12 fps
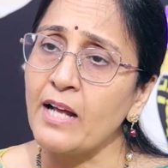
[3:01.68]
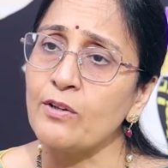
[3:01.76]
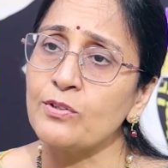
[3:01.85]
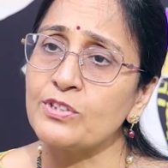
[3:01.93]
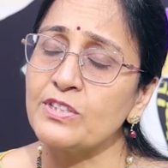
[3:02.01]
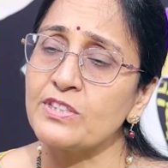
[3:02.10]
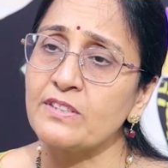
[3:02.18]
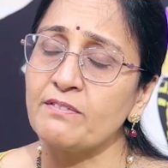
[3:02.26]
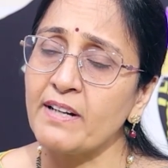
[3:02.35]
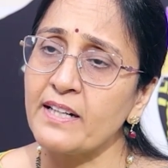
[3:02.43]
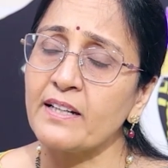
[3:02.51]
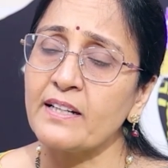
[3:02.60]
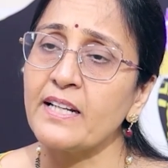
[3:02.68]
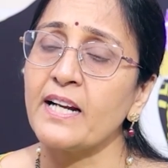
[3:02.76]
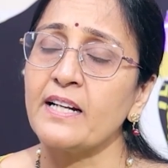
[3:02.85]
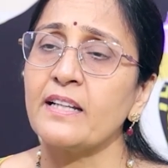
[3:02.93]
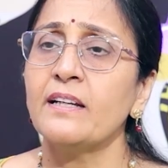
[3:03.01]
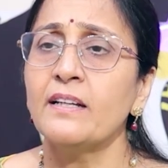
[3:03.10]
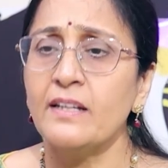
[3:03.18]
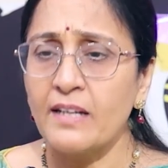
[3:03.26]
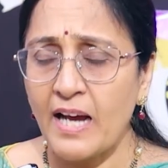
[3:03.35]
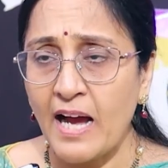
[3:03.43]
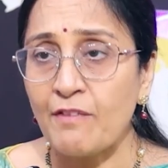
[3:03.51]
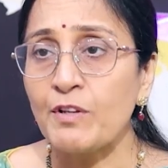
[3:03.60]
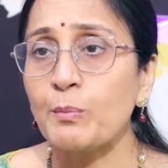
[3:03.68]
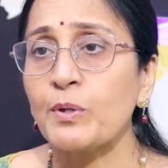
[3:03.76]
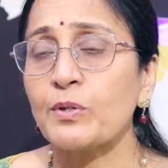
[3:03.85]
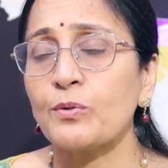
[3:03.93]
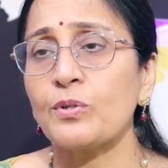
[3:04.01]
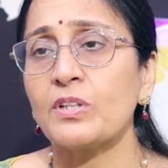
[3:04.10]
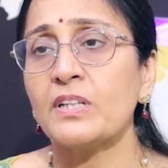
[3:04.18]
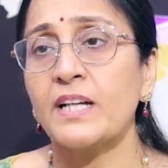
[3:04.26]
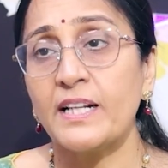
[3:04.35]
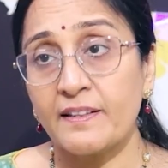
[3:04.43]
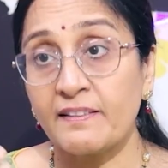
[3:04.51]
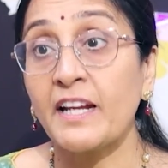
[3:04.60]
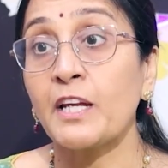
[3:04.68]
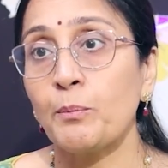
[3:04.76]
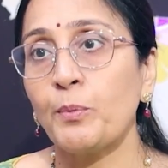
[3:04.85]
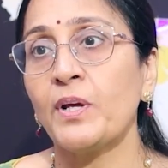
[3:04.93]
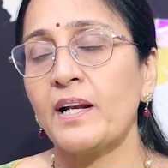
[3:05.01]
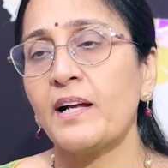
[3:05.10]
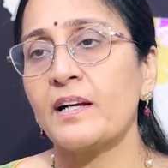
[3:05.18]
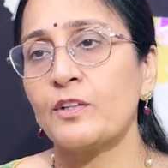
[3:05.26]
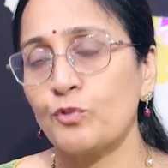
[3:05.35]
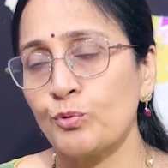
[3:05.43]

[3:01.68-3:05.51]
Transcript: ఆలోచించి వెంటనే అంటే ఆవిరి పట్టుకోవటం కానీ తగ్గిపోయేలాగా